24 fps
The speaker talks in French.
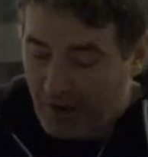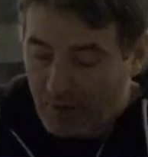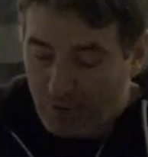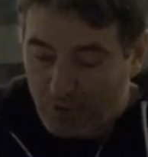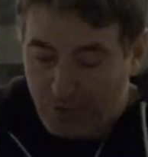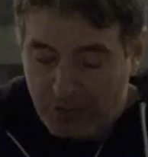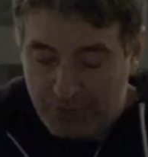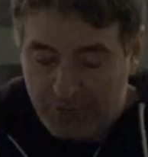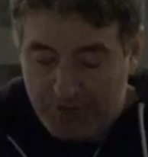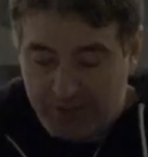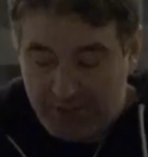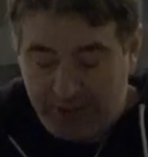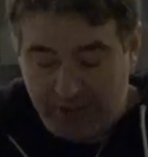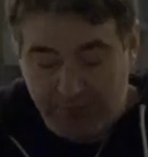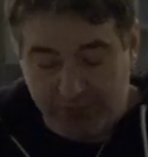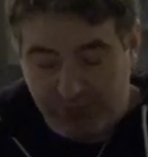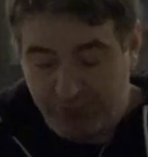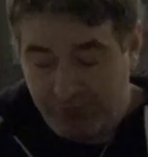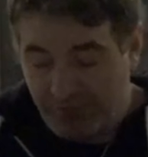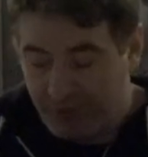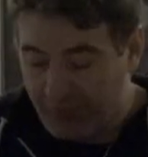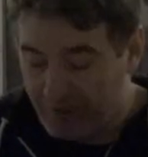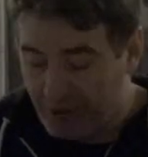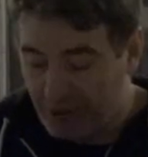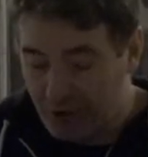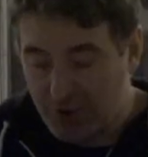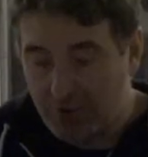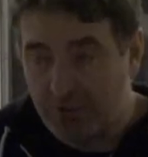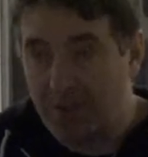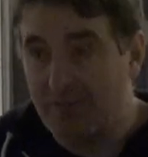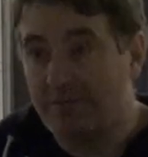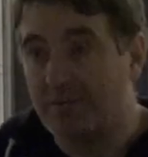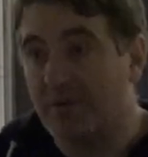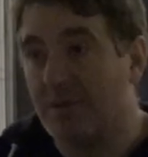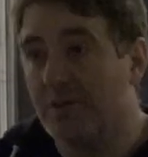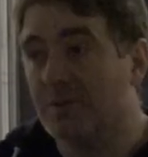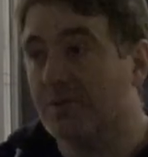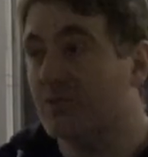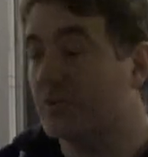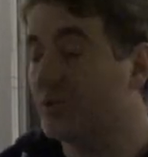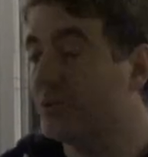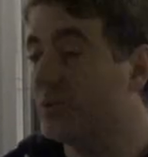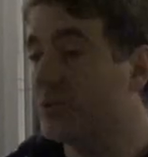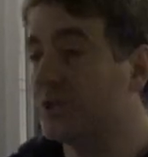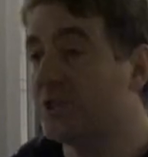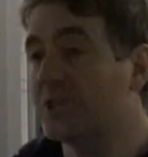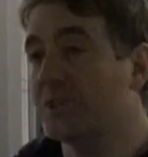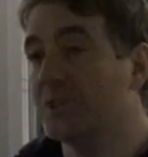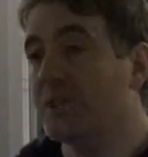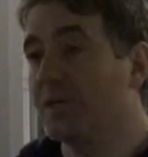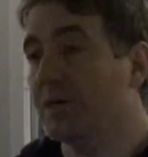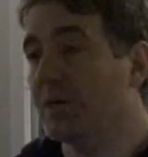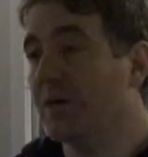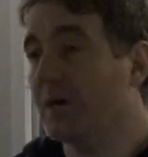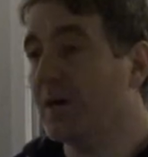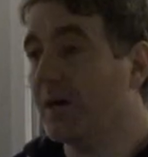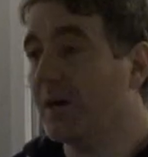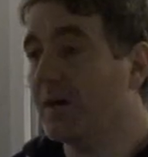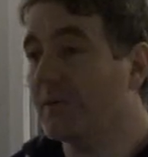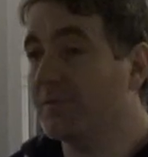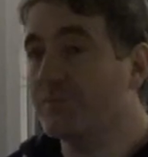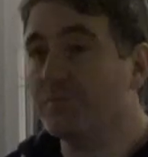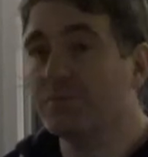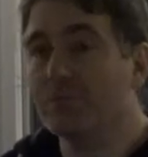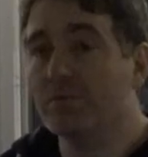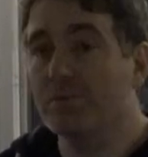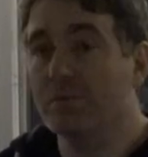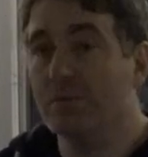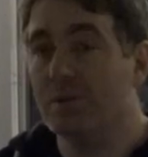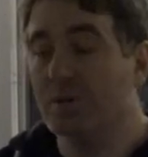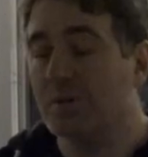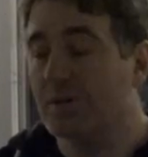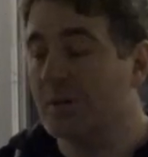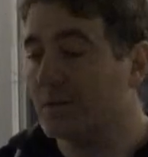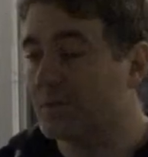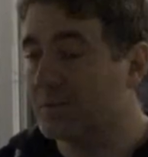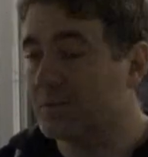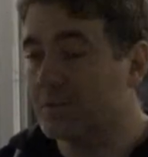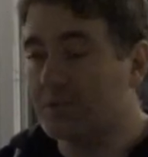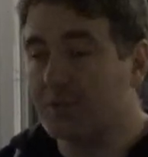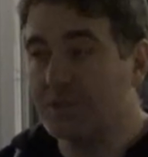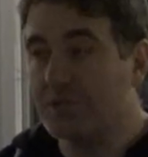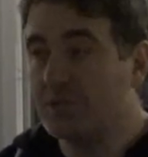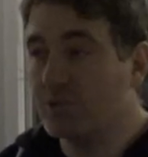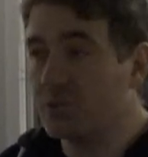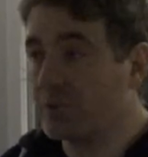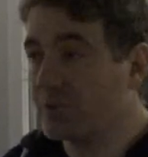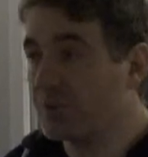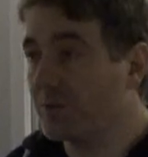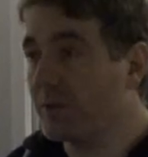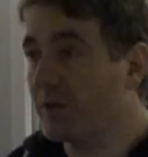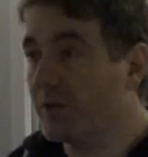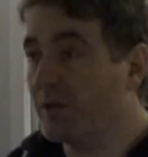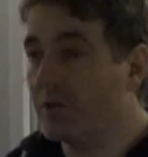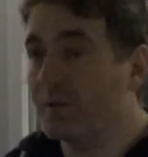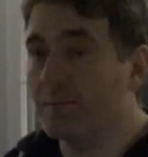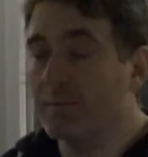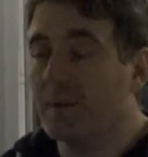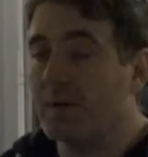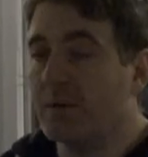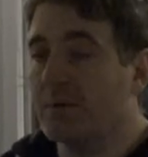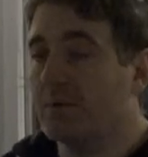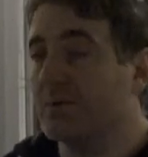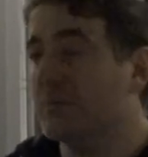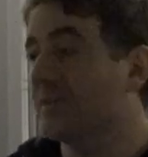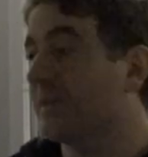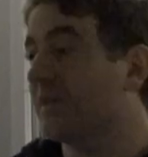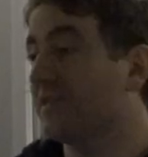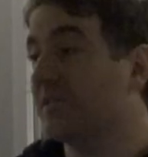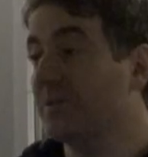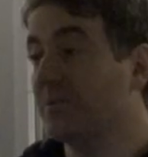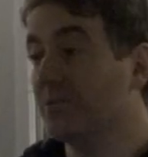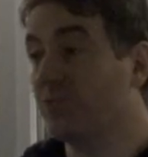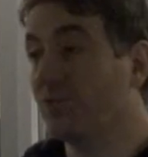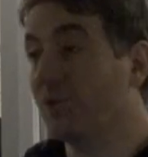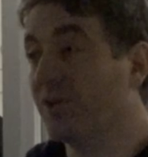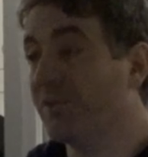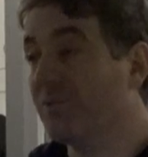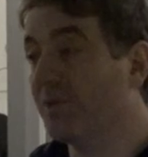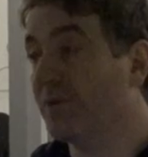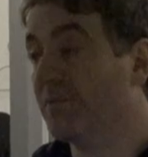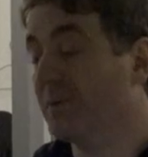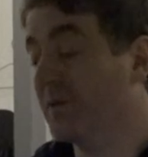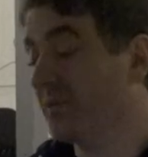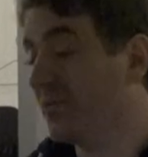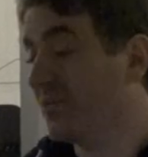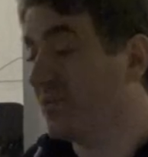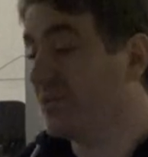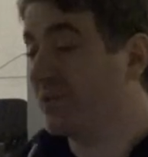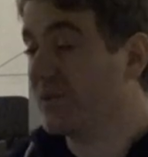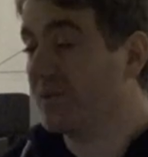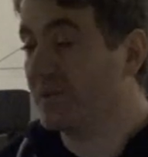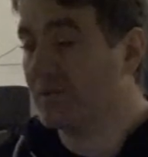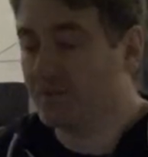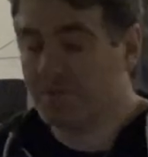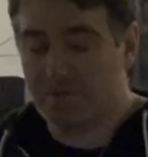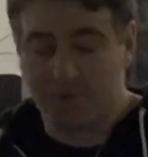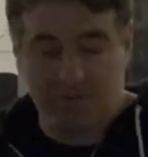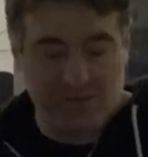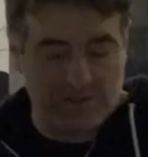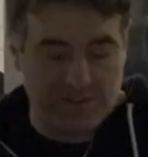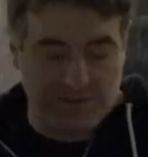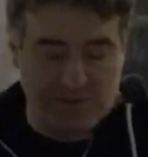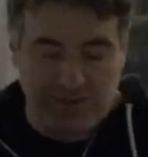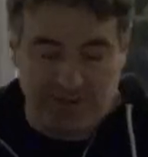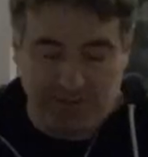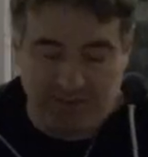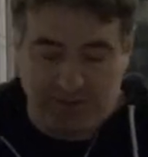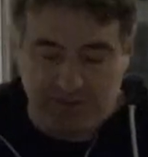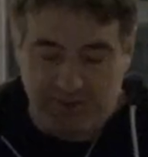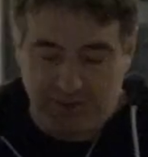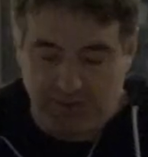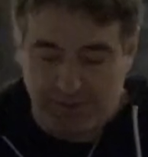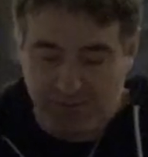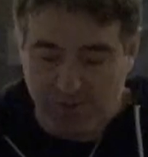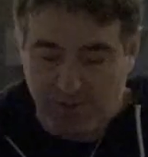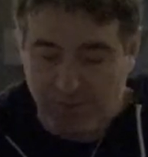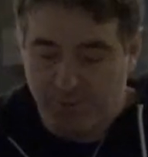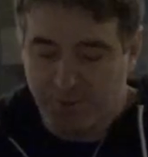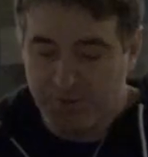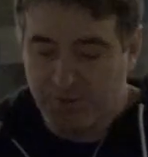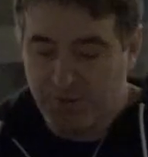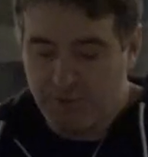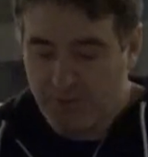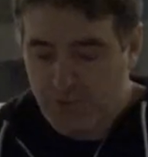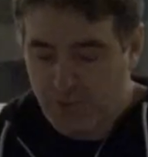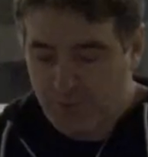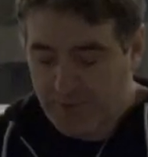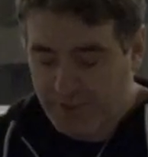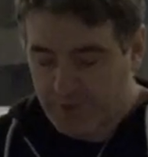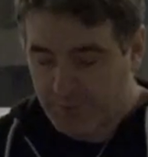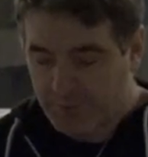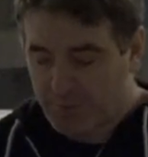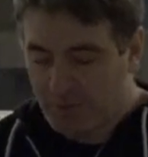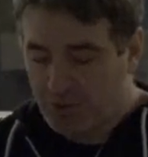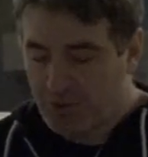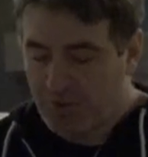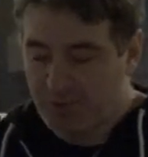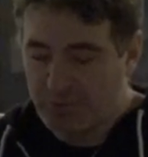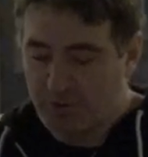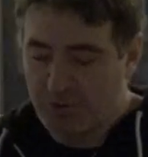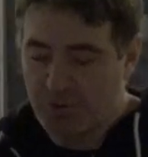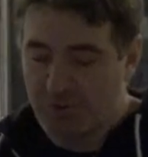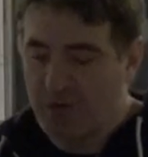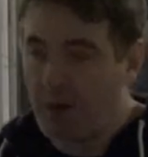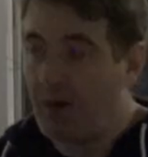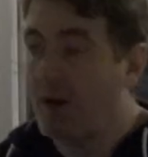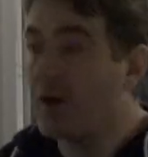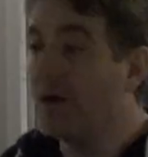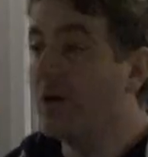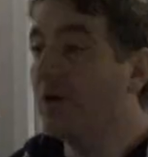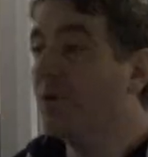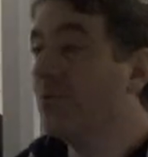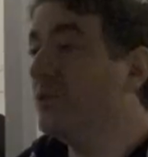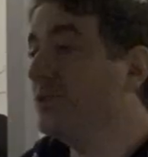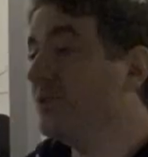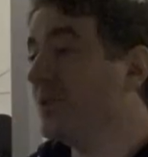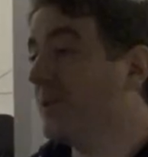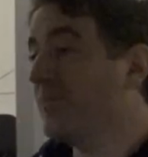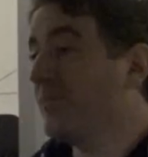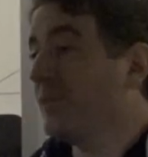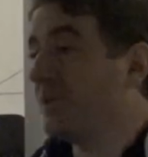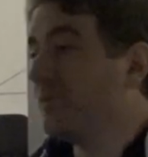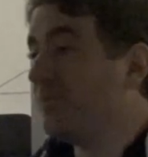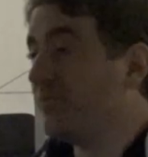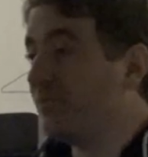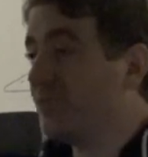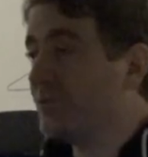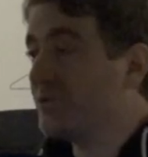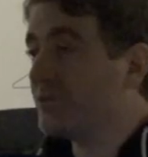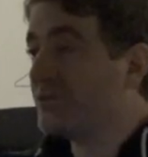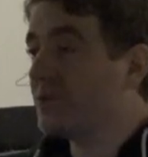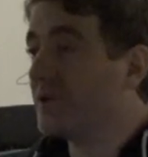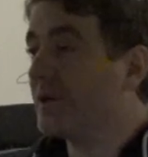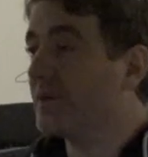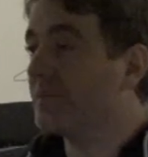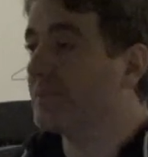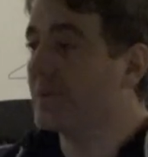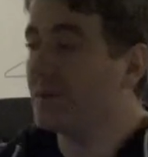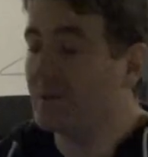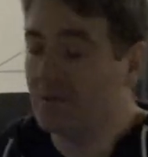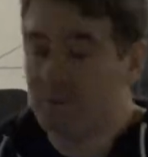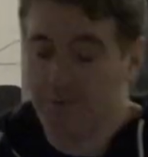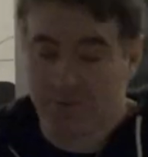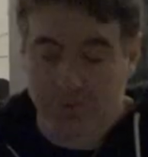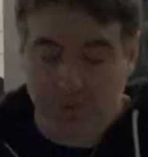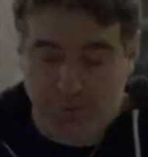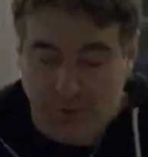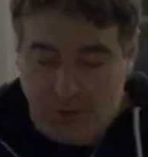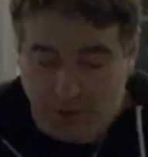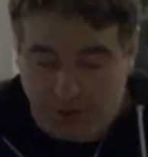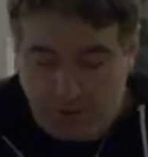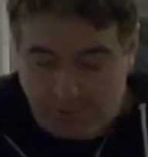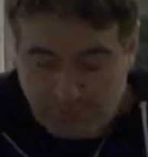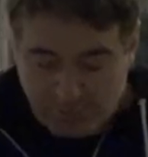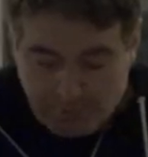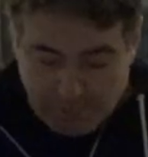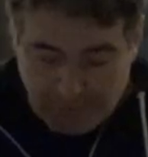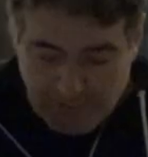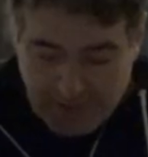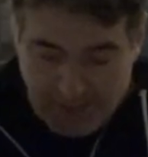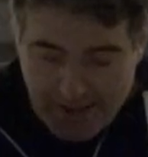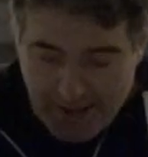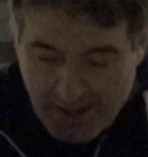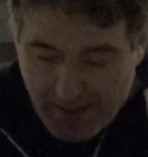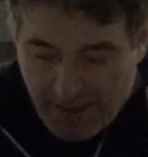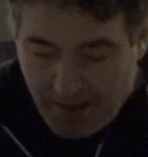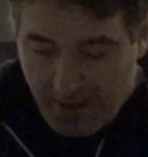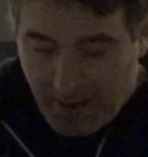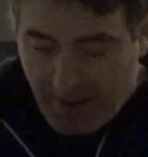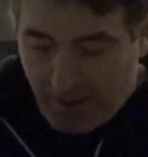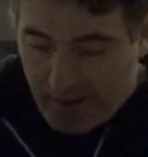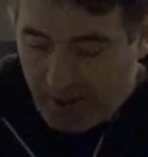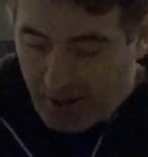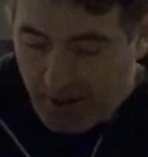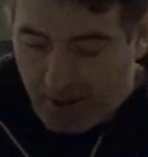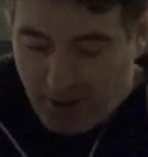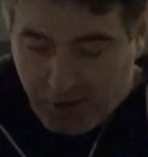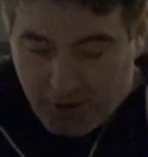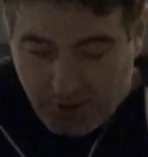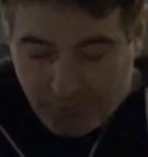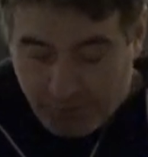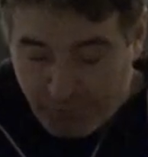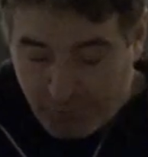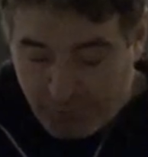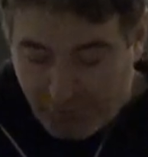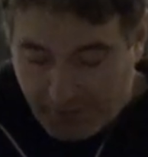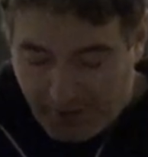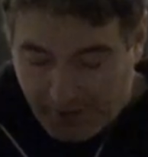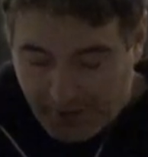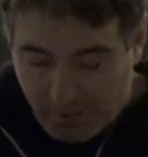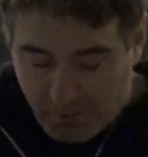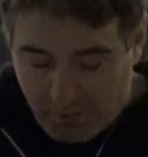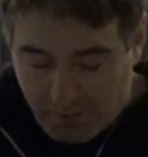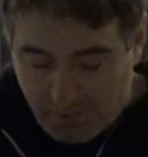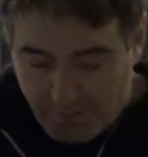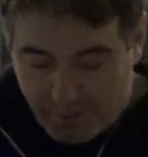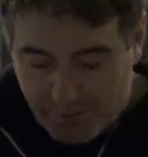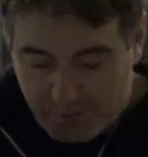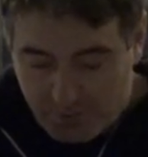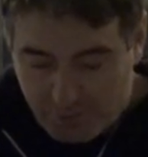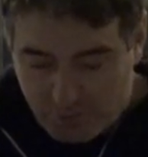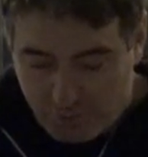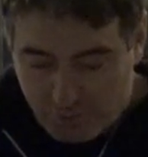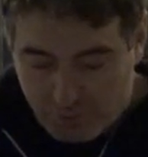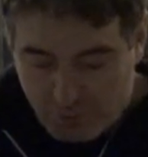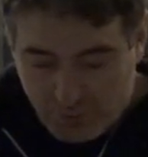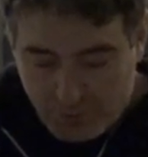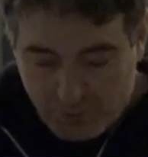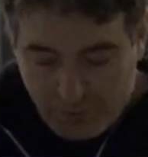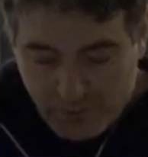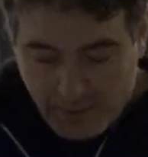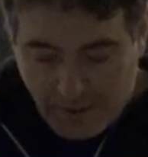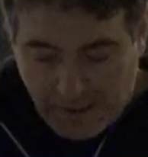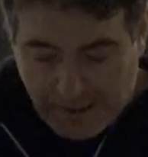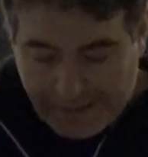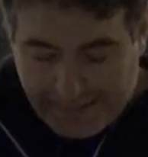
Ou si vous voulez juste avoir un sujet à, vous qui dure une heure, ben, on accepte tous les formats. C'est très très simple. Ça peut être 10 ou 15 minutes comme ce soir, ou ça peut être plus comme une heure. Euh, comme vous voulez, on prend tout.